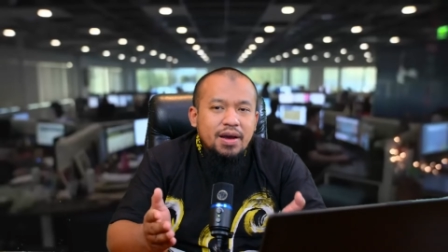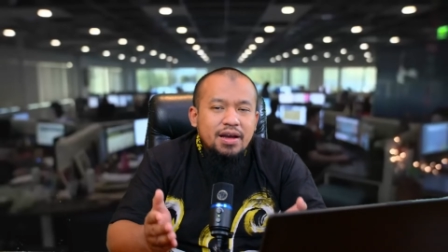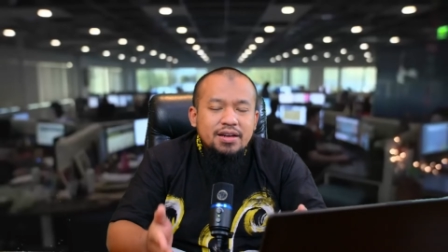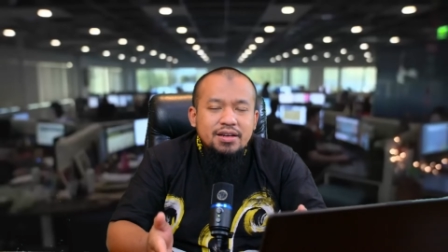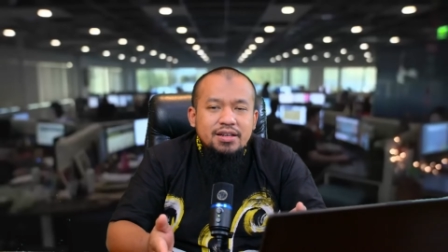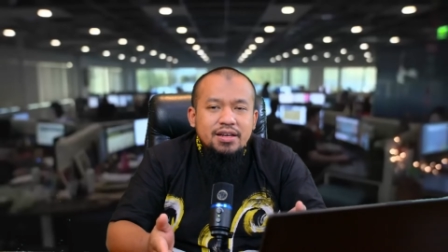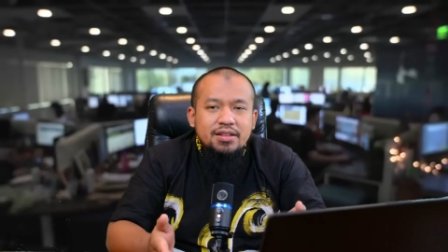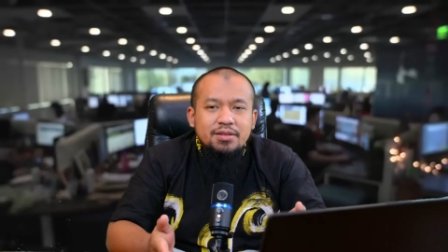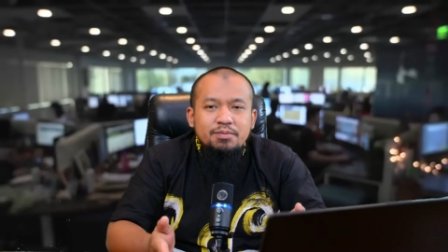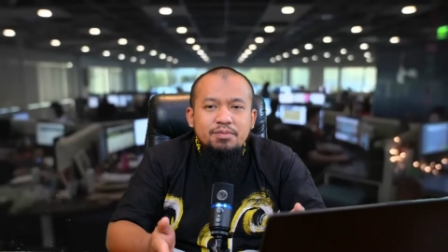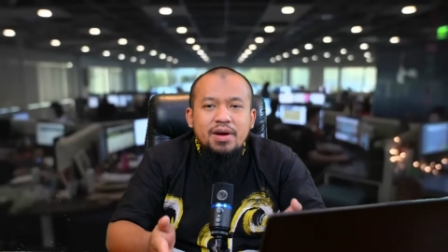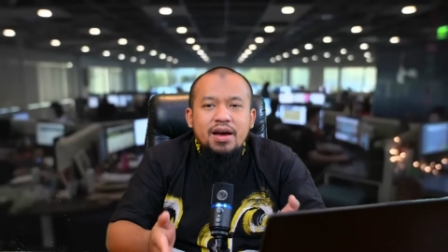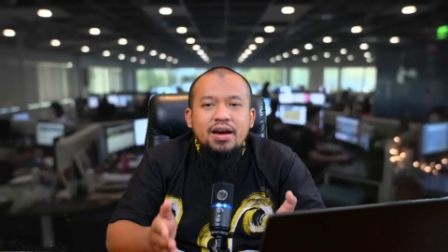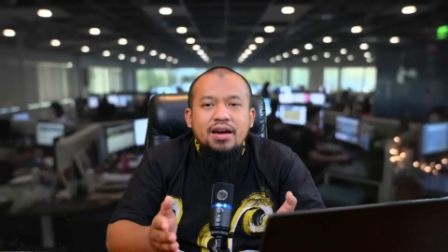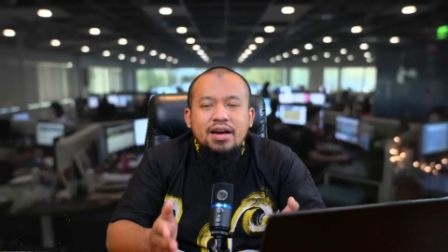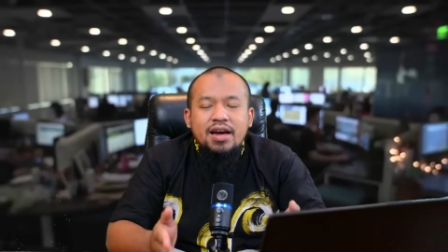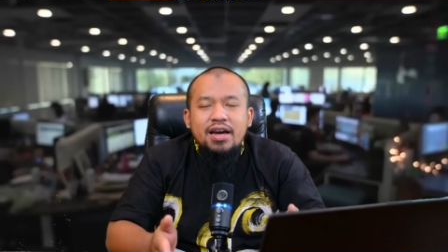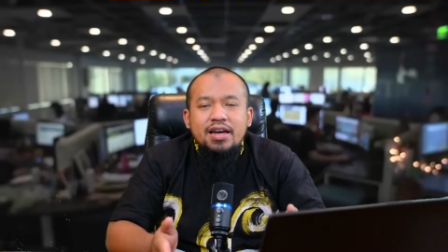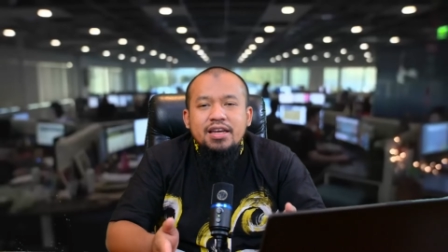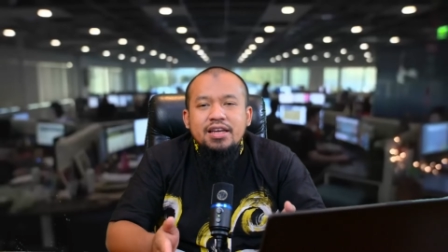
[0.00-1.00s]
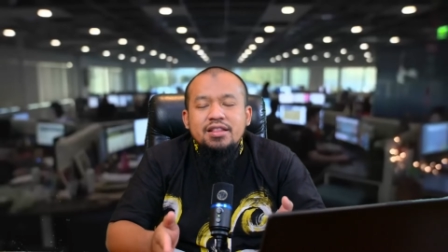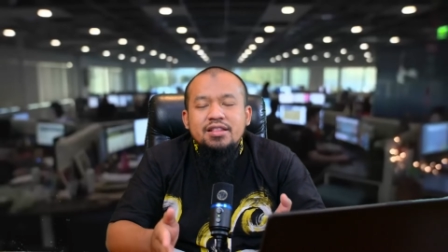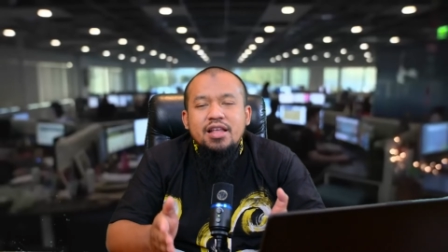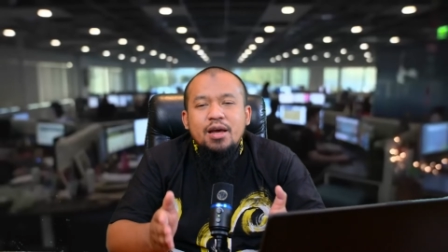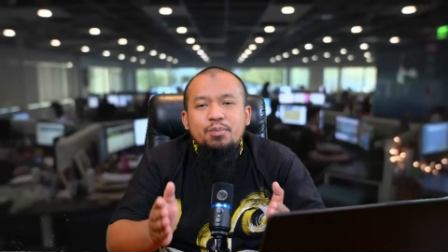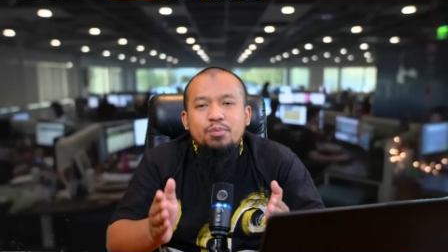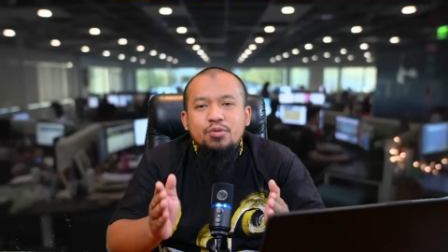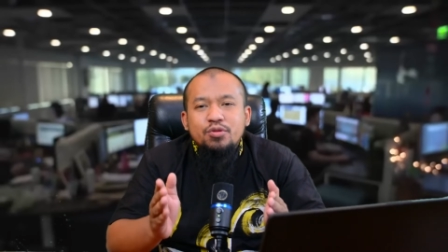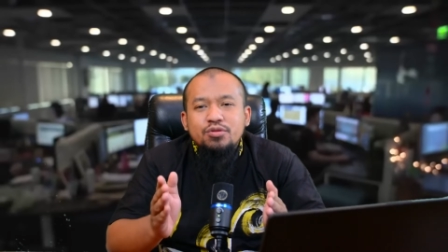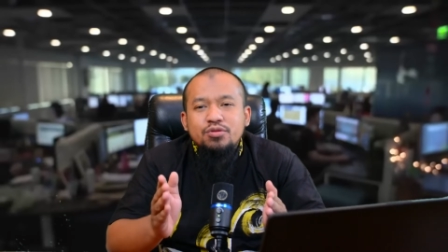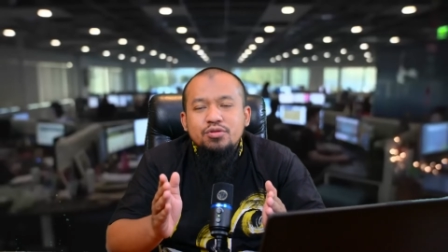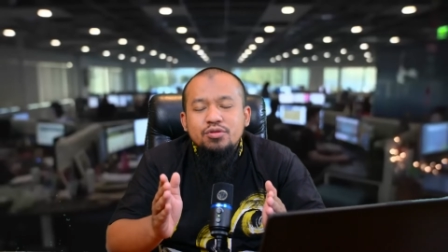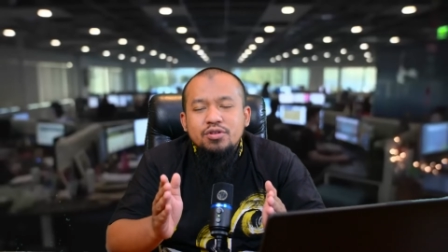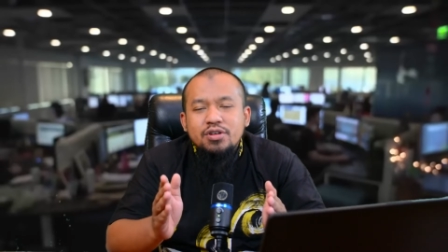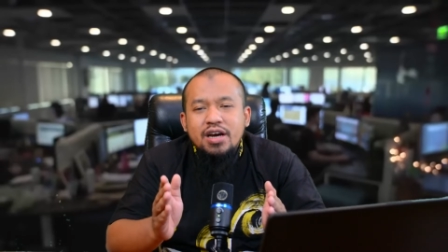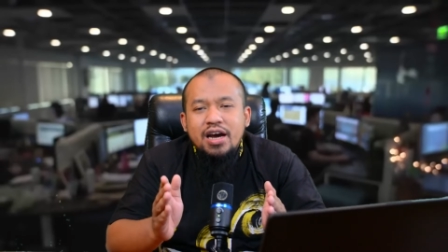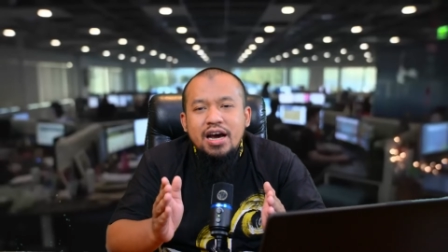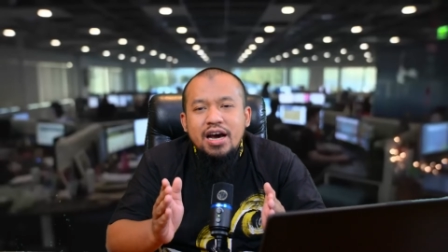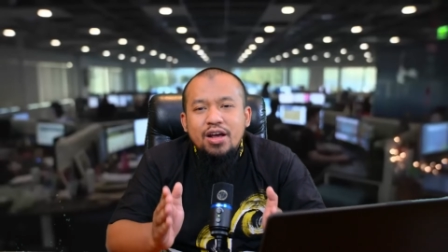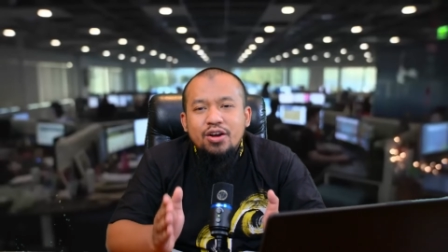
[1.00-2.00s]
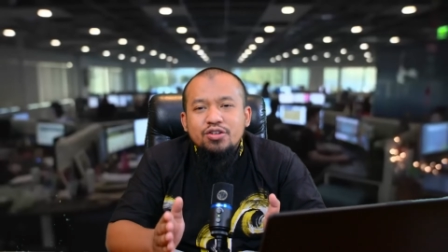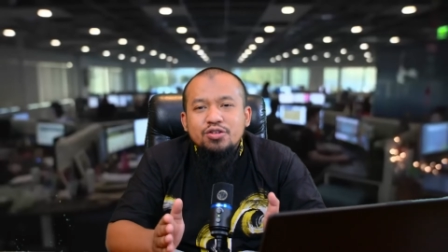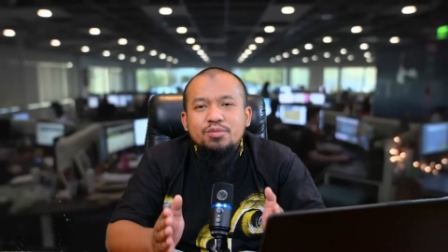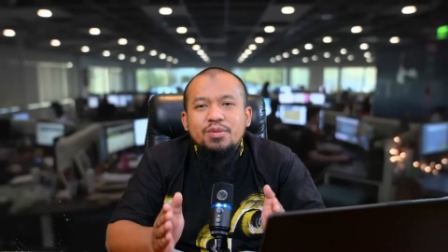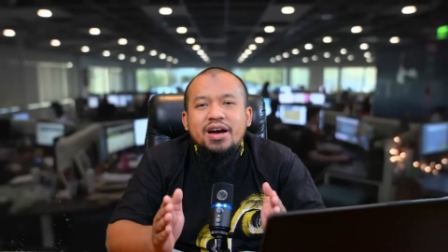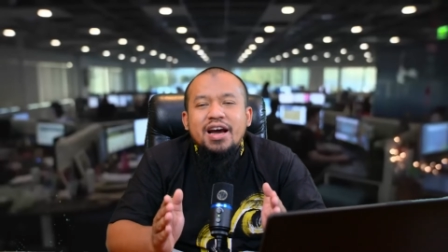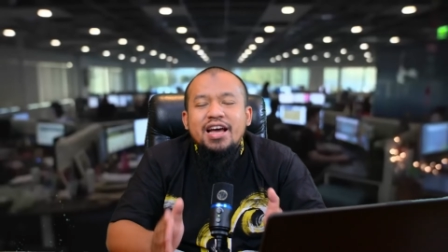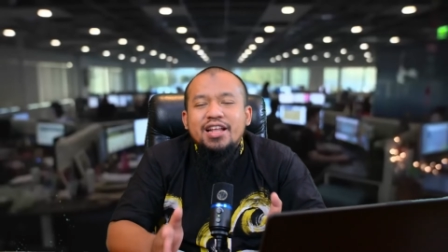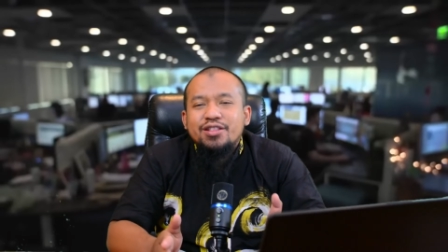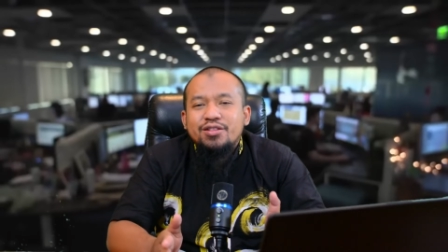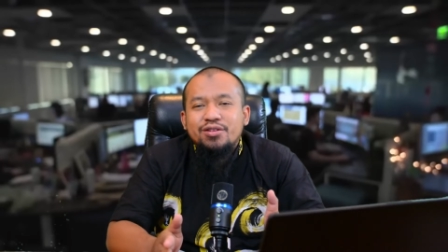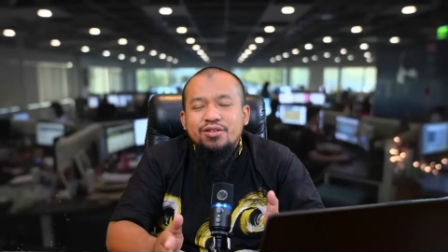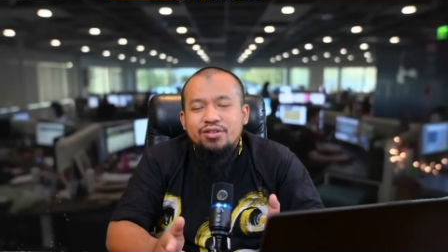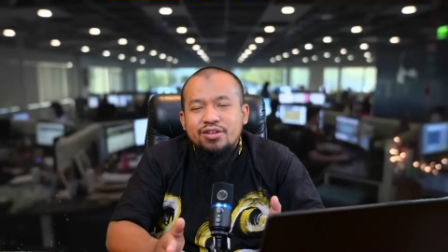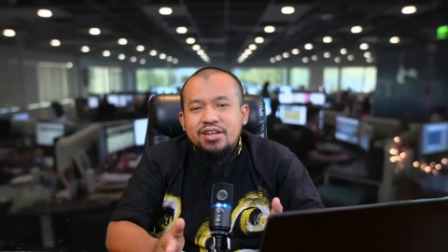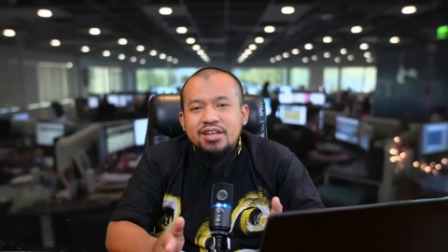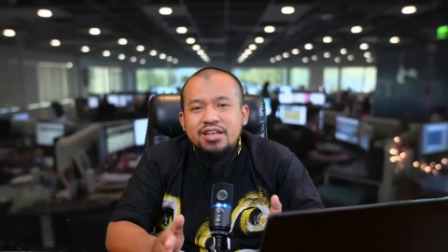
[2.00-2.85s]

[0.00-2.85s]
padat maka kita pun juga harus mengatur